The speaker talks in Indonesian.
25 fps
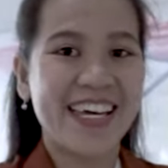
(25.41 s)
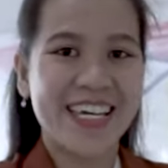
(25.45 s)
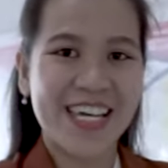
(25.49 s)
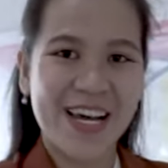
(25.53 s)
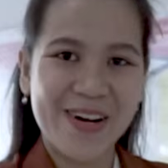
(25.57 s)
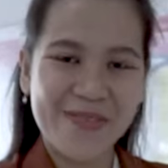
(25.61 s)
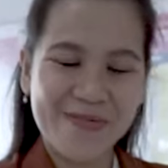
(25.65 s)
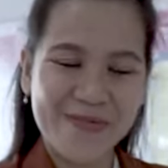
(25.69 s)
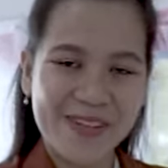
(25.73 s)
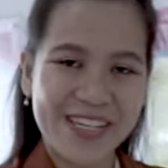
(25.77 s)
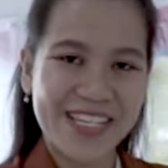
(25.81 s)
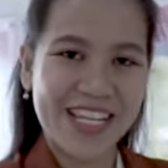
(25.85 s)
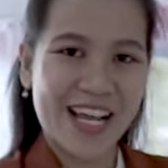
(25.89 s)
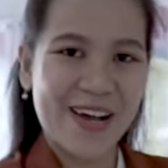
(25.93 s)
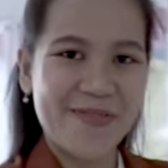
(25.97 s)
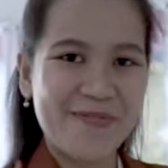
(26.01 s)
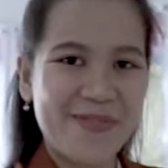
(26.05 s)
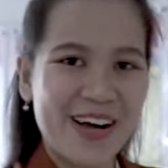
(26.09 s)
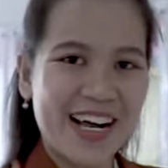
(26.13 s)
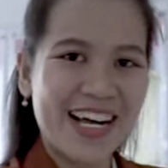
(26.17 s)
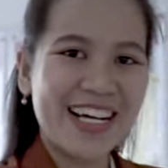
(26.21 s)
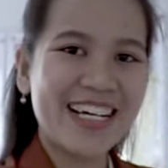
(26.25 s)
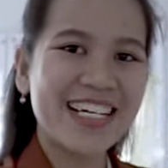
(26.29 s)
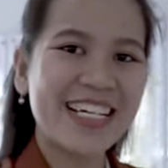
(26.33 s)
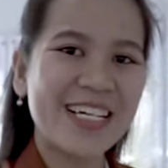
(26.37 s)
Yang
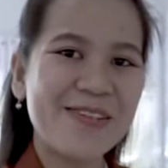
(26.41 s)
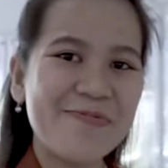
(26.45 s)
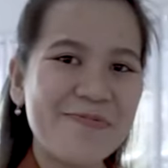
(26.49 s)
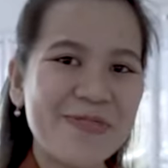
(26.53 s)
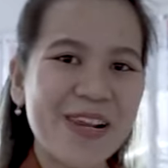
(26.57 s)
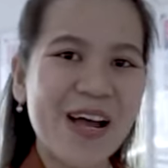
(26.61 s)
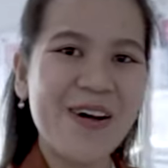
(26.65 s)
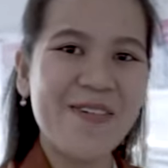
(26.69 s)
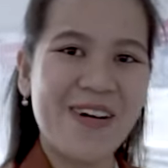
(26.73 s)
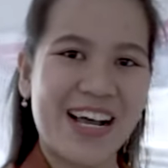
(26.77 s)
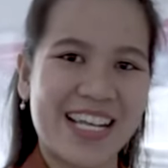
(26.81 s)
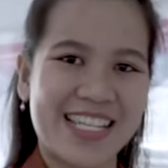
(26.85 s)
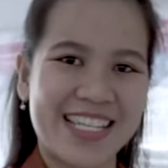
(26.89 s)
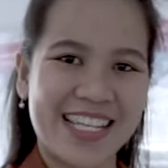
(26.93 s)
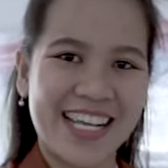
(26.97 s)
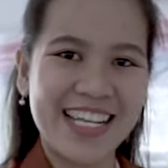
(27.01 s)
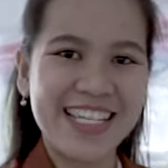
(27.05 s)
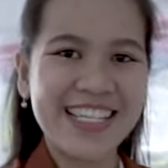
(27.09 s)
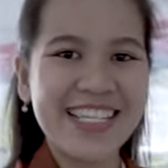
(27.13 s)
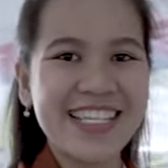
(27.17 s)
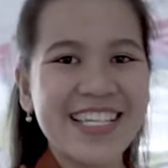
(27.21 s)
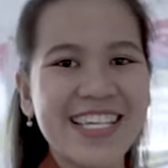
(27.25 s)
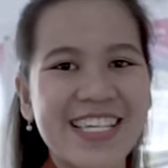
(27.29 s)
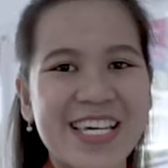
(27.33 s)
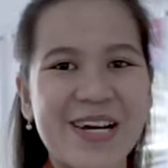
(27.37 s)
pertama,
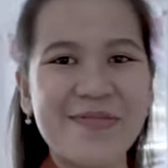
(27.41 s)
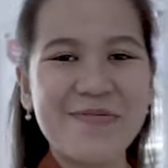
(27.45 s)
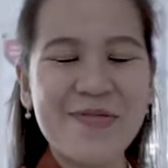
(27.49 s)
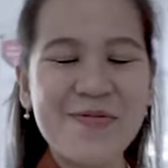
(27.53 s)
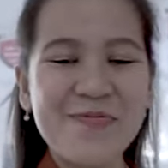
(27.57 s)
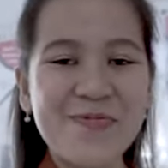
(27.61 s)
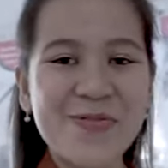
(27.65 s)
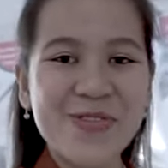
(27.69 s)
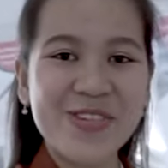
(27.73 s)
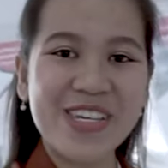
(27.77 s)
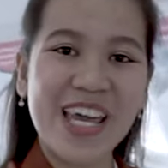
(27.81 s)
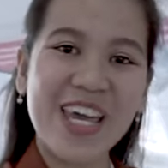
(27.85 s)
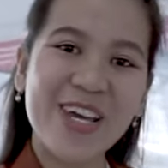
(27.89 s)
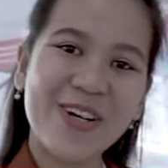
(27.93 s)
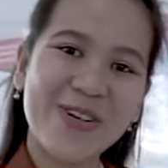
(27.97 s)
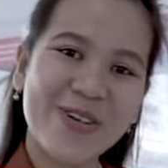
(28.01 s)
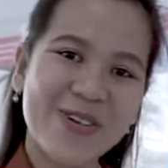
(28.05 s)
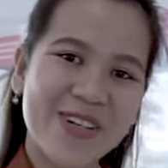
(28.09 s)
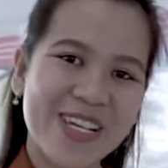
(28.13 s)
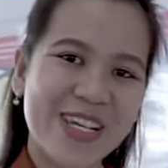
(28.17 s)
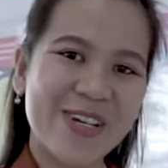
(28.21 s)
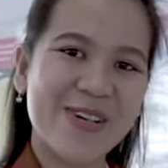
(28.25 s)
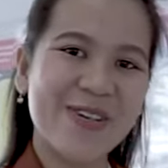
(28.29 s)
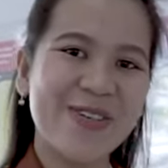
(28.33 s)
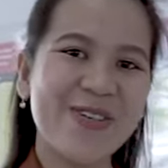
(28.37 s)
keperawatan yang mempunyai
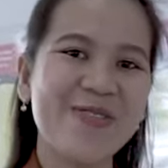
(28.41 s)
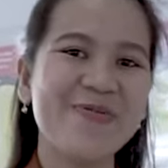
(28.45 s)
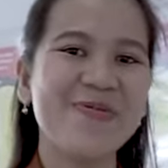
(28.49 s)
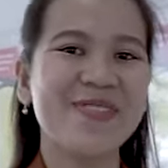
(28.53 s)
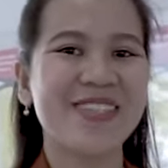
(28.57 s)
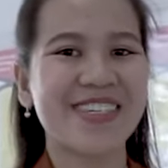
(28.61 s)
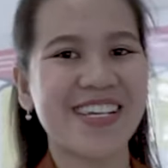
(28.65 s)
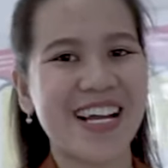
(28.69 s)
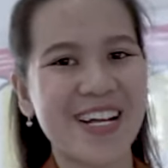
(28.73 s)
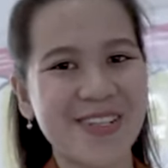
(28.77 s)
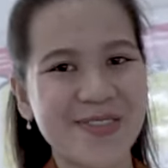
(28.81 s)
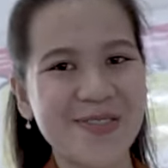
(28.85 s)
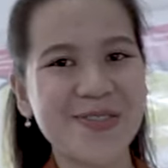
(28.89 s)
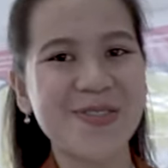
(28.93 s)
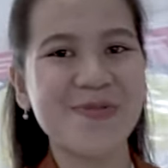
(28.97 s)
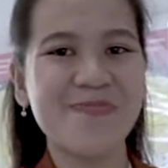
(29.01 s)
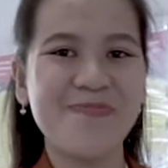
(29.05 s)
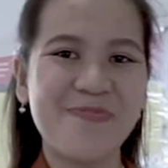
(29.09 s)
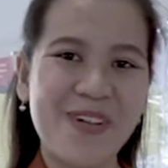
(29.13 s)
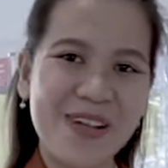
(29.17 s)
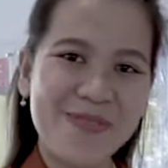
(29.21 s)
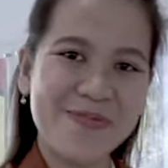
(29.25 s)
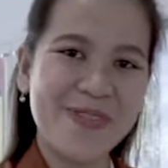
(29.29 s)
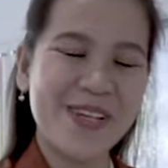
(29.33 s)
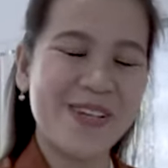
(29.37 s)
kurikulum
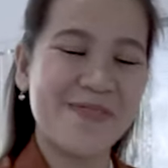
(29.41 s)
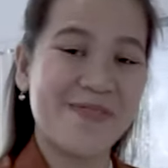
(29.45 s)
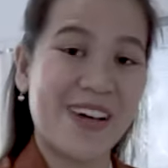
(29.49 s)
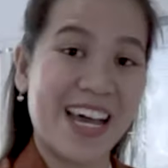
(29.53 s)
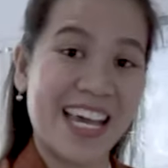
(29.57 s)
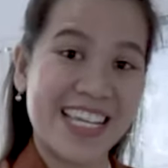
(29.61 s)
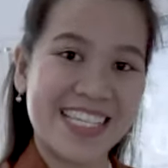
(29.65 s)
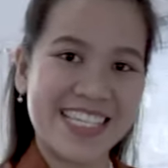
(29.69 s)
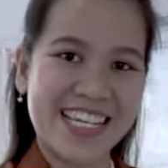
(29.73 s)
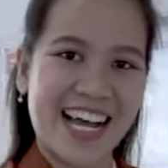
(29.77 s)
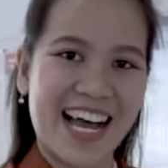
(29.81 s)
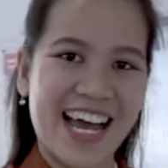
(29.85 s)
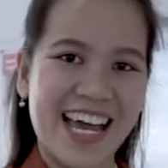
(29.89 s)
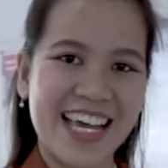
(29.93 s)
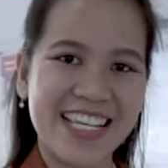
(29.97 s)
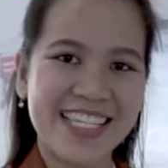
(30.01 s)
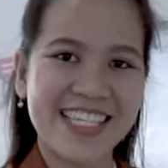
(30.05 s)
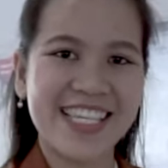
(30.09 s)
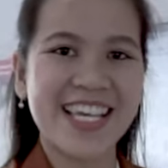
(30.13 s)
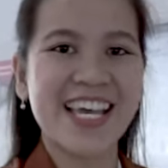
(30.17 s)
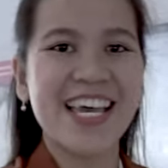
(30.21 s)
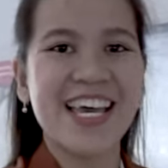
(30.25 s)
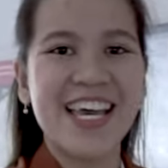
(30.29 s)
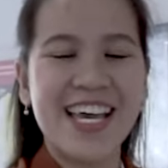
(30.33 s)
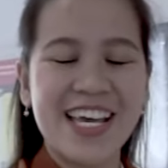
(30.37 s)
145
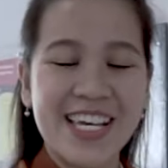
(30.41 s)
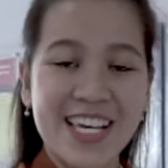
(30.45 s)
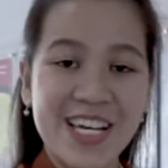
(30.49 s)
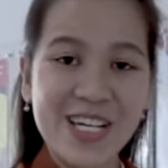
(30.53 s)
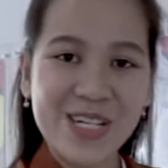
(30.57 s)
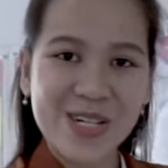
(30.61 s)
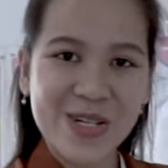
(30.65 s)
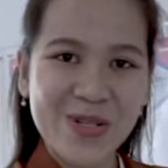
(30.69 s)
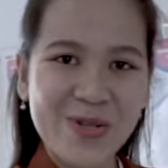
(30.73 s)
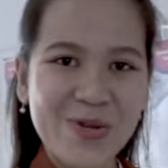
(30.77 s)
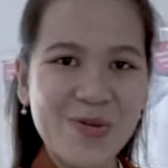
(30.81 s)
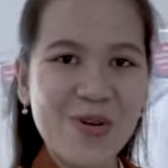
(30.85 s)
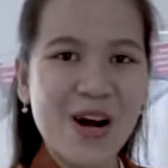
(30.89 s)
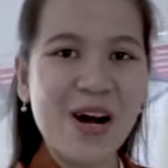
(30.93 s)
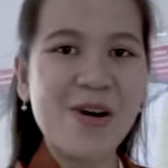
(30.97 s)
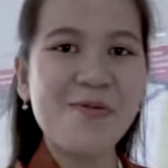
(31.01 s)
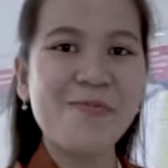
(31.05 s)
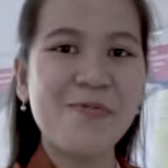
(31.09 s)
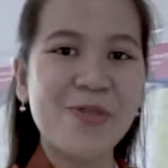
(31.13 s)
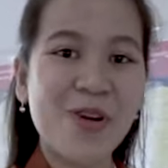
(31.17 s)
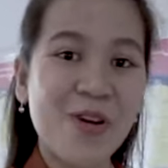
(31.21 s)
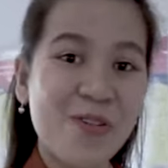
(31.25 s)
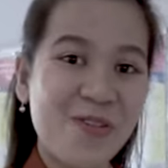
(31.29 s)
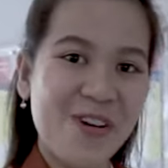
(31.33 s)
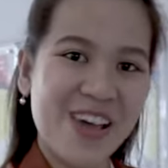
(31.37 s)
SKS. dan kedua,
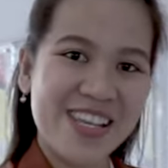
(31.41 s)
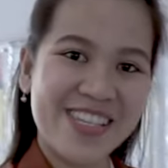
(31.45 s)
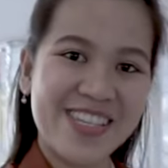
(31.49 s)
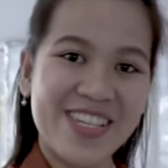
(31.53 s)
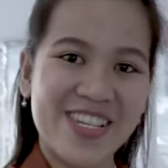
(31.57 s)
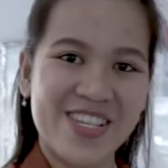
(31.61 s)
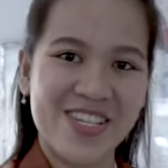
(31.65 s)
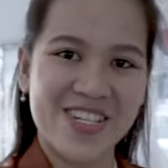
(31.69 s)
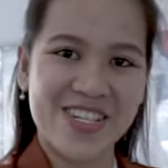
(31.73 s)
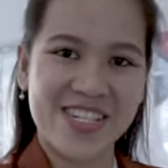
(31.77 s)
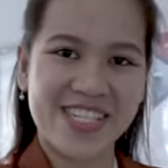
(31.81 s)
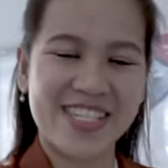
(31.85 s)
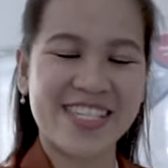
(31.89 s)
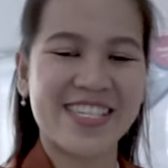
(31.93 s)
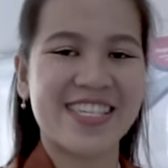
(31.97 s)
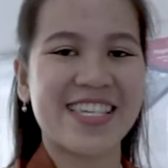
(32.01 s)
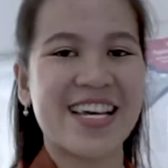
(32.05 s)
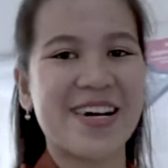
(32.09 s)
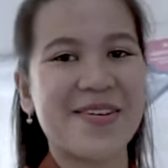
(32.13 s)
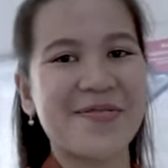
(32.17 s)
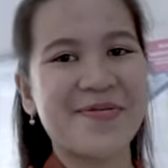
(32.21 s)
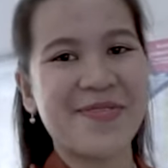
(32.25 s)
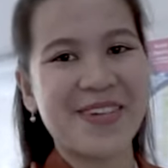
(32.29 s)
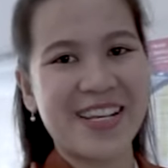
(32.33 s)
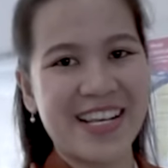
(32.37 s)
profesi nurse
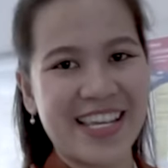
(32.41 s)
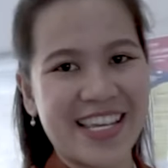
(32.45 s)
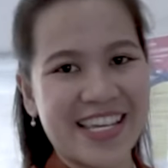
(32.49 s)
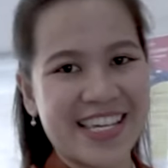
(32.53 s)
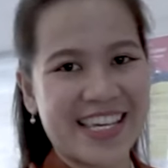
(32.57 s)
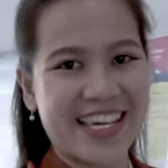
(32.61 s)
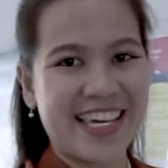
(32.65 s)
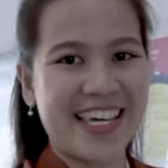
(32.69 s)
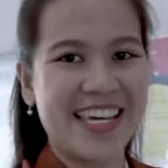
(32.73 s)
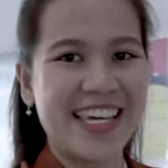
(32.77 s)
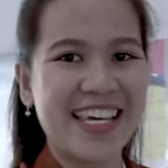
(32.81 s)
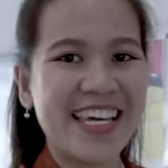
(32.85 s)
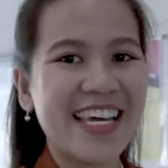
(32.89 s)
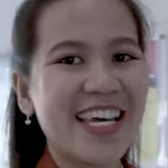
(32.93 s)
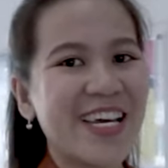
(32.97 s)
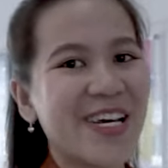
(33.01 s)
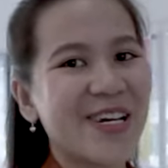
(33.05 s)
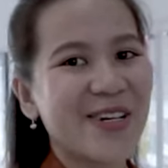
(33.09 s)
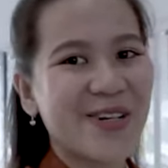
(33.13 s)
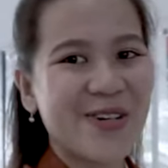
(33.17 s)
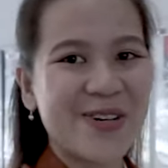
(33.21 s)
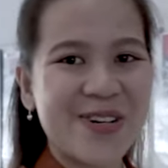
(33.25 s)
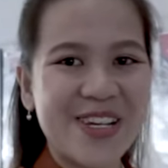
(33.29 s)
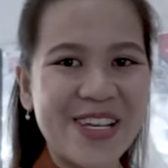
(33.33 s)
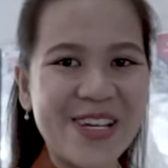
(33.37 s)
yang memiliki
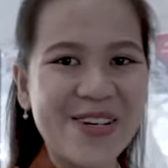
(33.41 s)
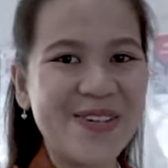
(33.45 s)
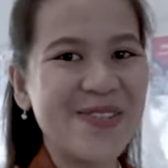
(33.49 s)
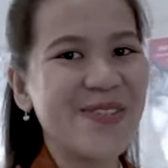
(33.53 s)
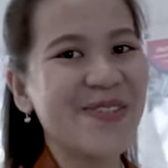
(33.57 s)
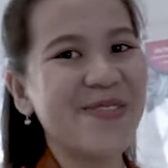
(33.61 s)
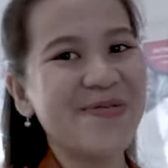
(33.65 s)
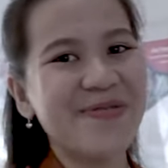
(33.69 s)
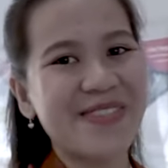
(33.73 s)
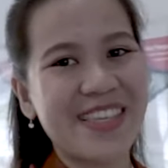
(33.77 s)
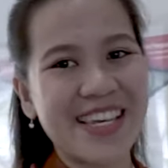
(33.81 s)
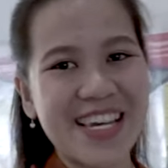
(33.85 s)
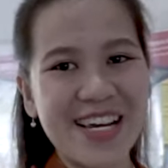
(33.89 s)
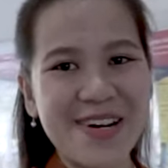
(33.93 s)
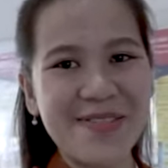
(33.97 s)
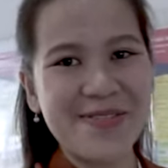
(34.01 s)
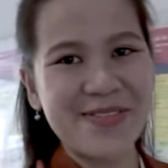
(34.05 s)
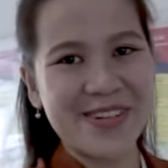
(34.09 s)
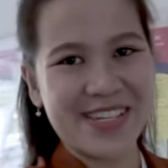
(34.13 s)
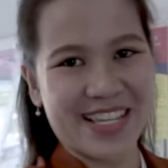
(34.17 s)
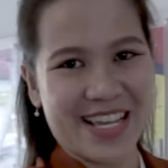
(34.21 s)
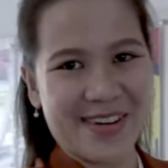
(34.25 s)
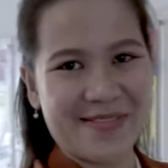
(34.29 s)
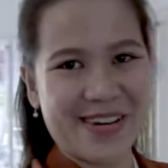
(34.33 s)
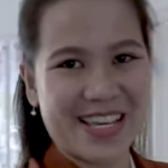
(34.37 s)
kurikulum
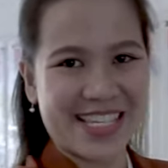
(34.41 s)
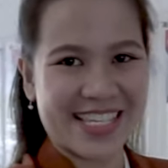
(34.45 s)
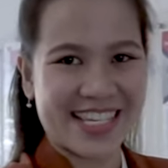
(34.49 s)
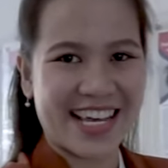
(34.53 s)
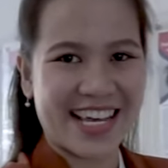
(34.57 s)
36